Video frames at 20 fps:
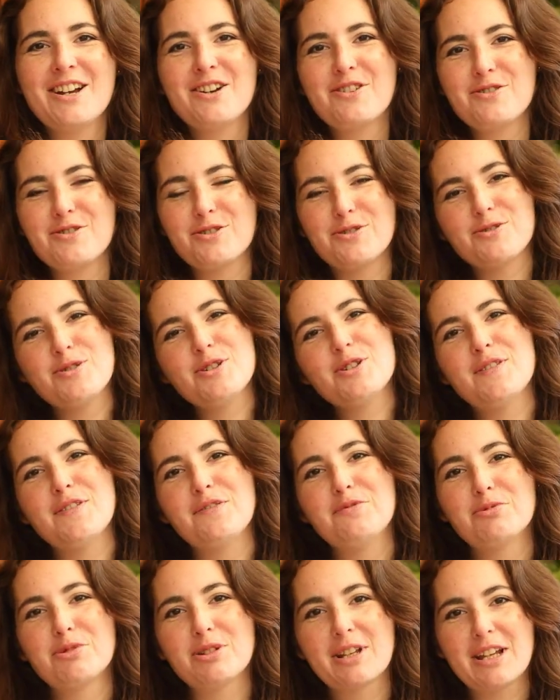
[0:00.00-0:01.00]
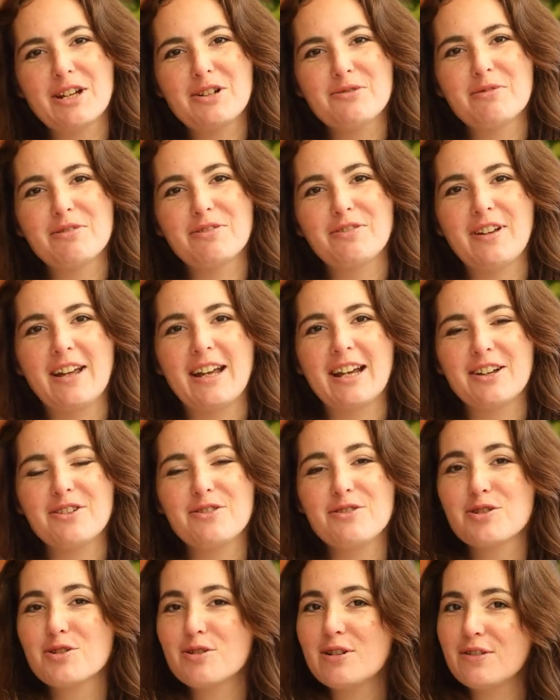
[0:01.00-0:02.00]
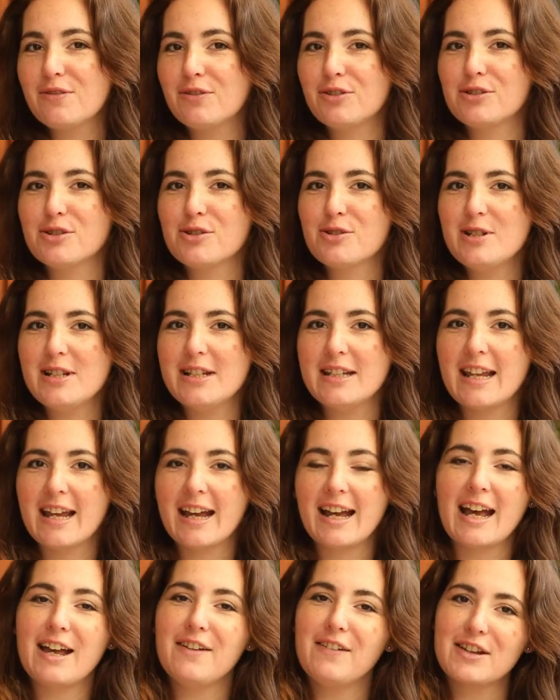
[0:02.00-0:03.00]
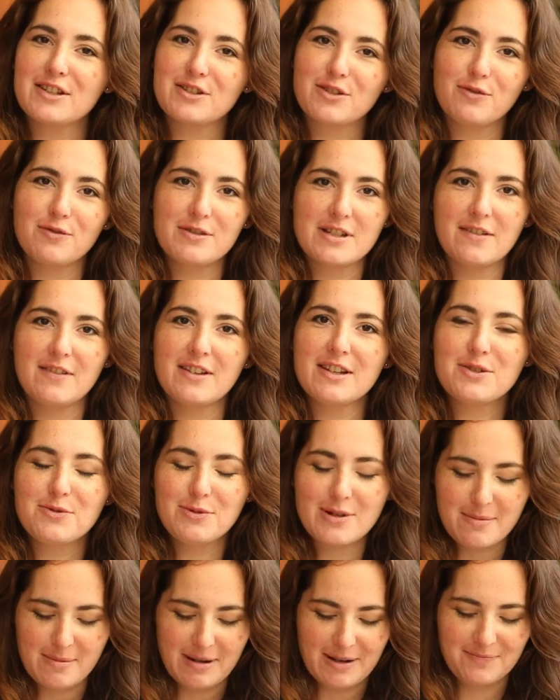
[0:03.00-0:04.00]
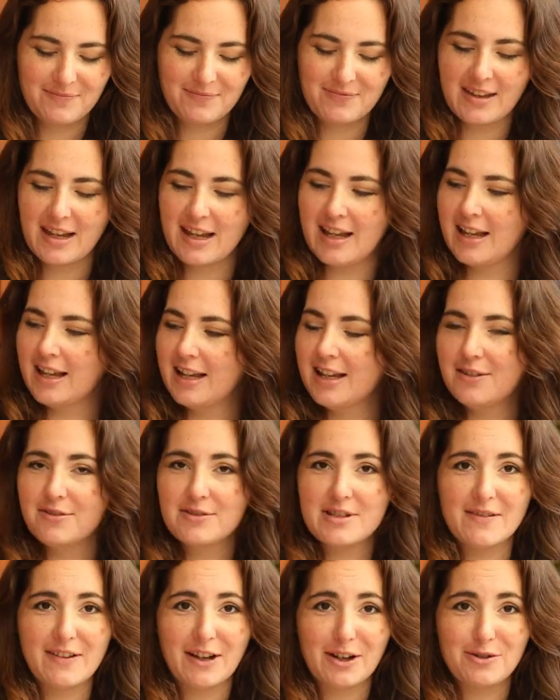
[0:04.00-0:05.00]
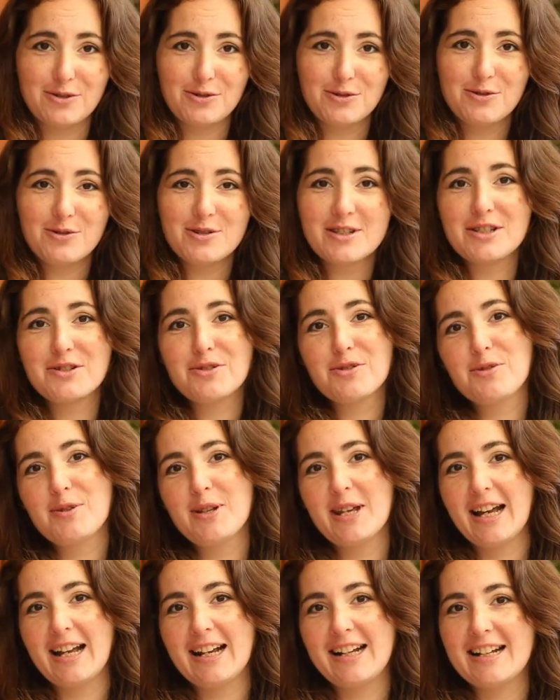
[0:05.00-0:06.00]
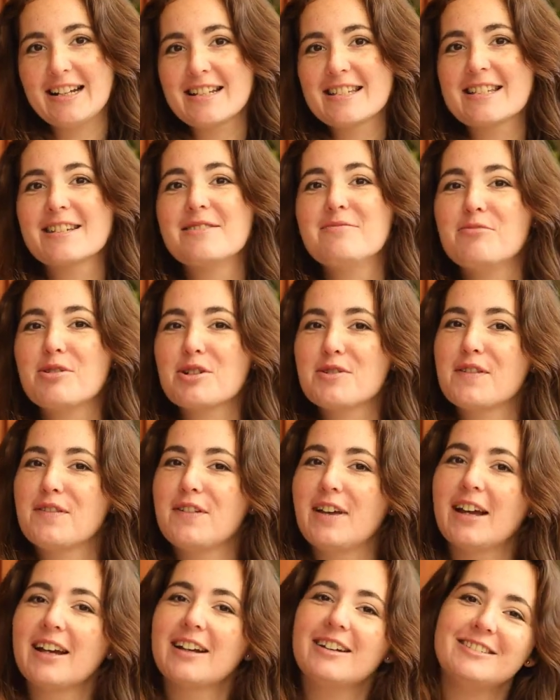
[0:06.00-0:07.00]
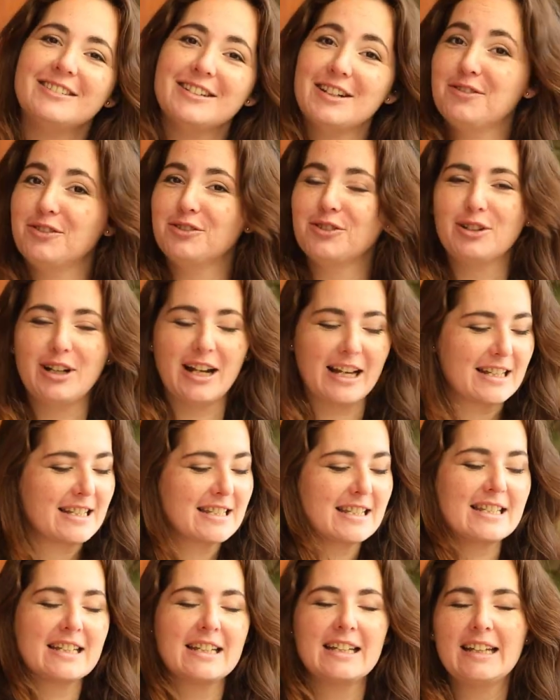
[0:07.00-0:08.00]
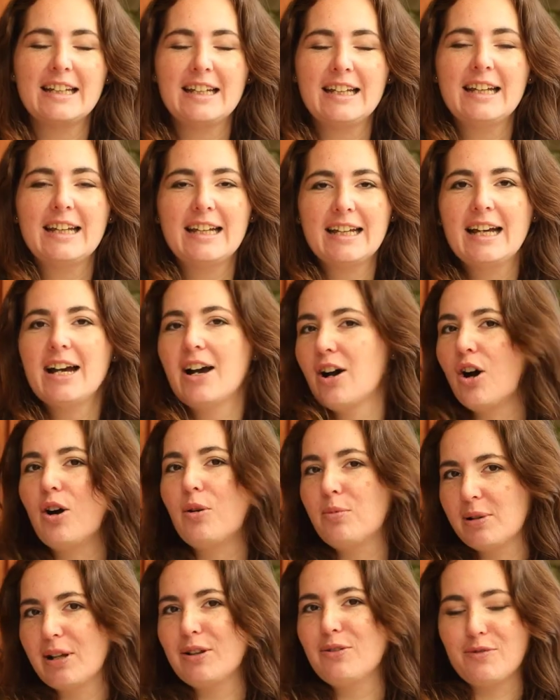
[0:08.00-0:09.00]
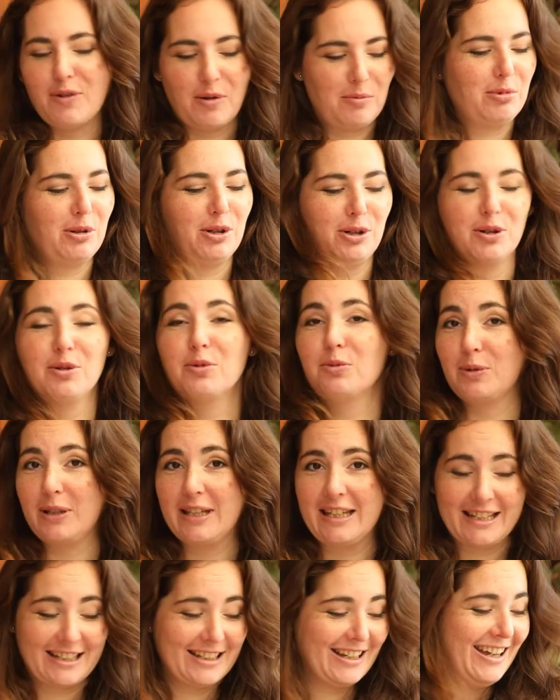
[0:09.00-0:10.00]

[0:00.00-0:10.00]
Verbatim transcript: Aujourd'hui, je vais vous montrer comment faire une jolie photo culinaire avec ce que vous avez sous la main. Vous avez reconnu, c'est une cuillère à glace. Moi, je vais faire des photos de glace. En plein novembre, oui.